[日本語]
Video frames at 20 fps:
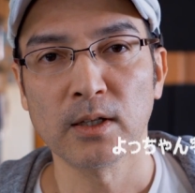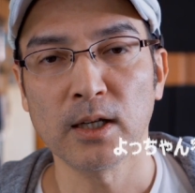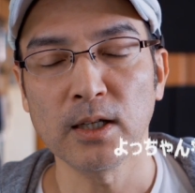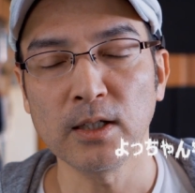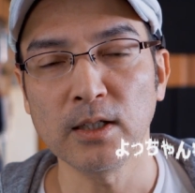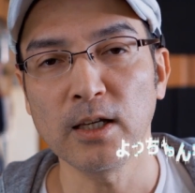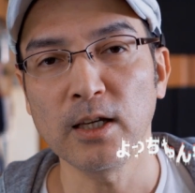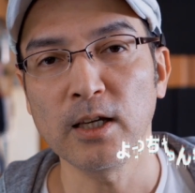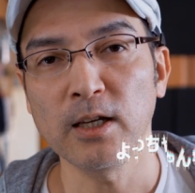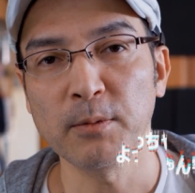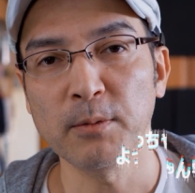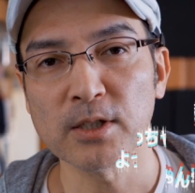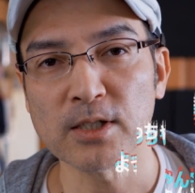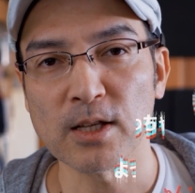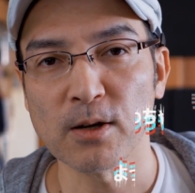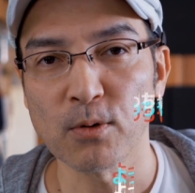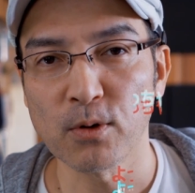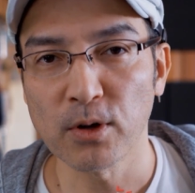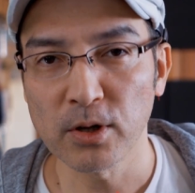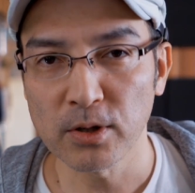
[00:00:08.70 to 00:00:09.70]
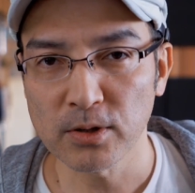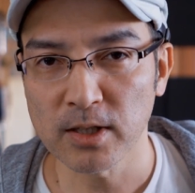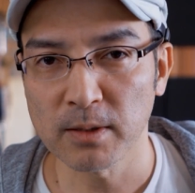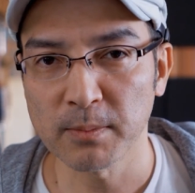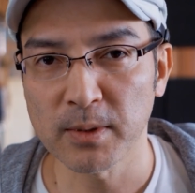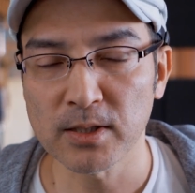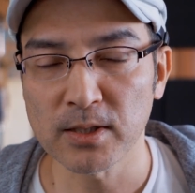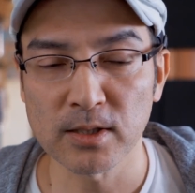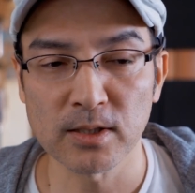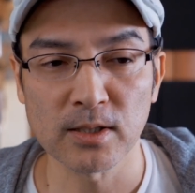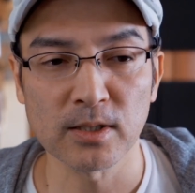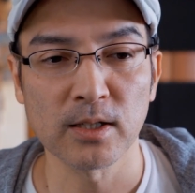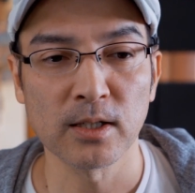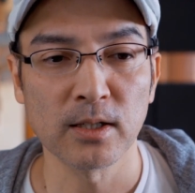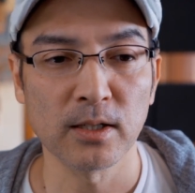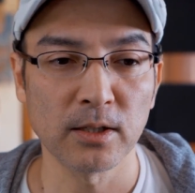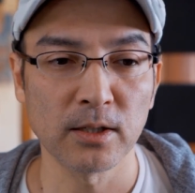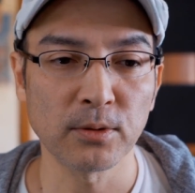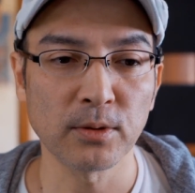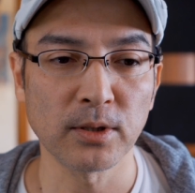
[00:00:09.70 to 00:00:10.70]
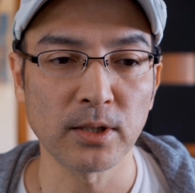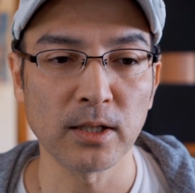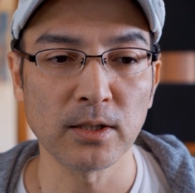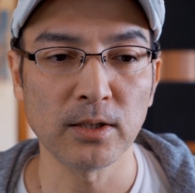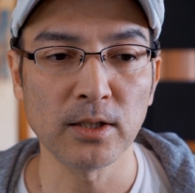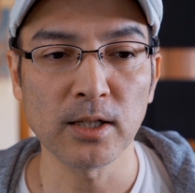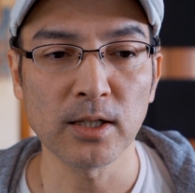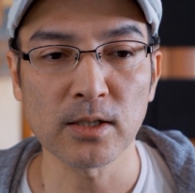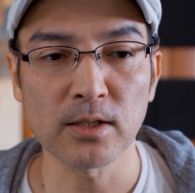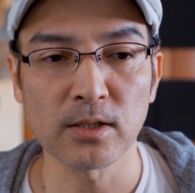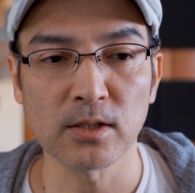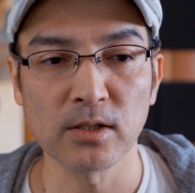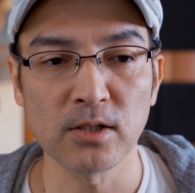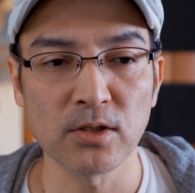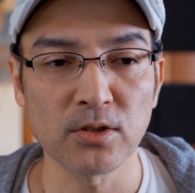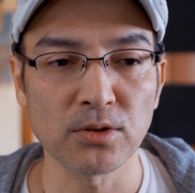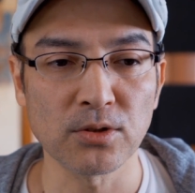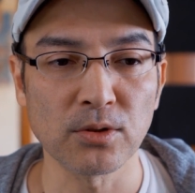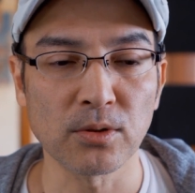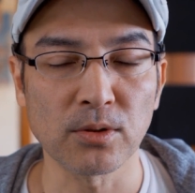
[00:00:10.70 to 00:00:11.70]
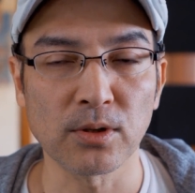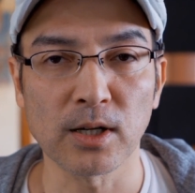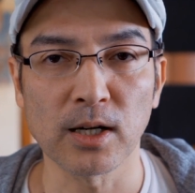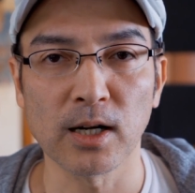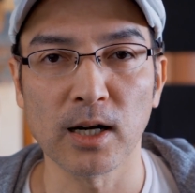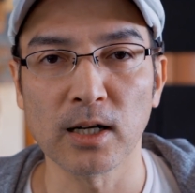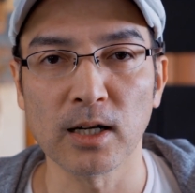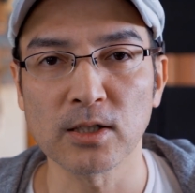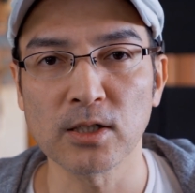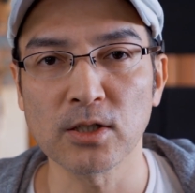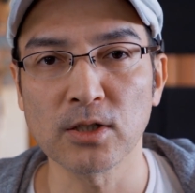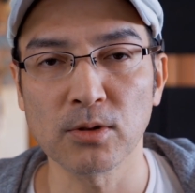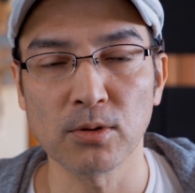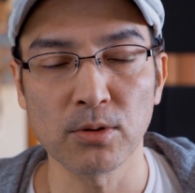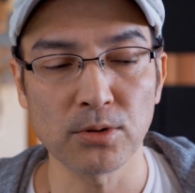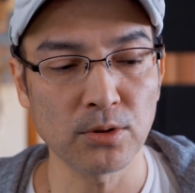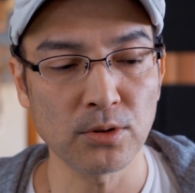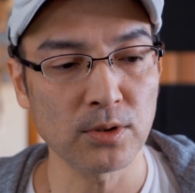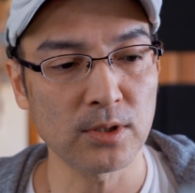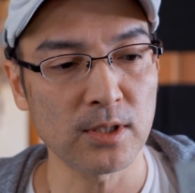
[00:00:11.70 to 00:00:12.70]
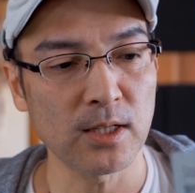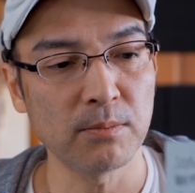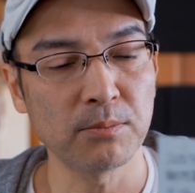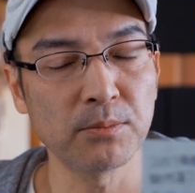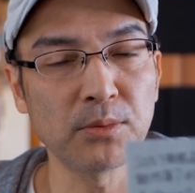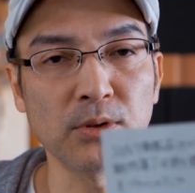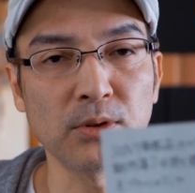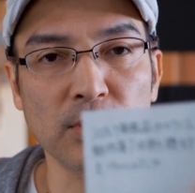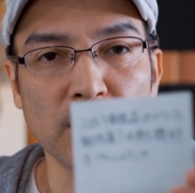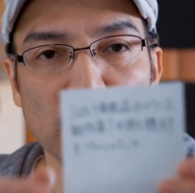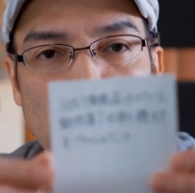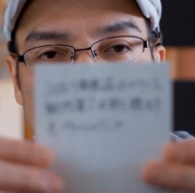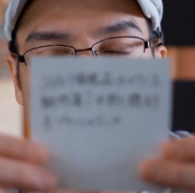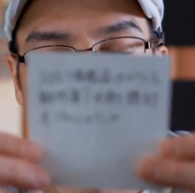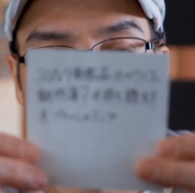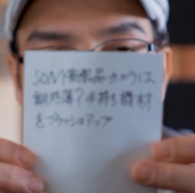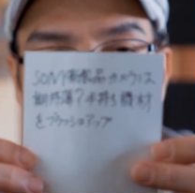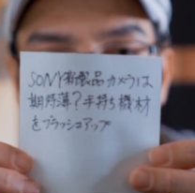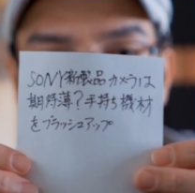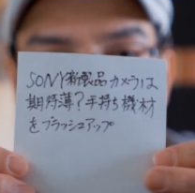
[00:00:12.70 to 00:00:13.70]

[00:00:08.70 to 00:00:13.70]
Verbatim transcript: はい、えー、皆さんおはようございます。今日はね、2月24日8時53分です。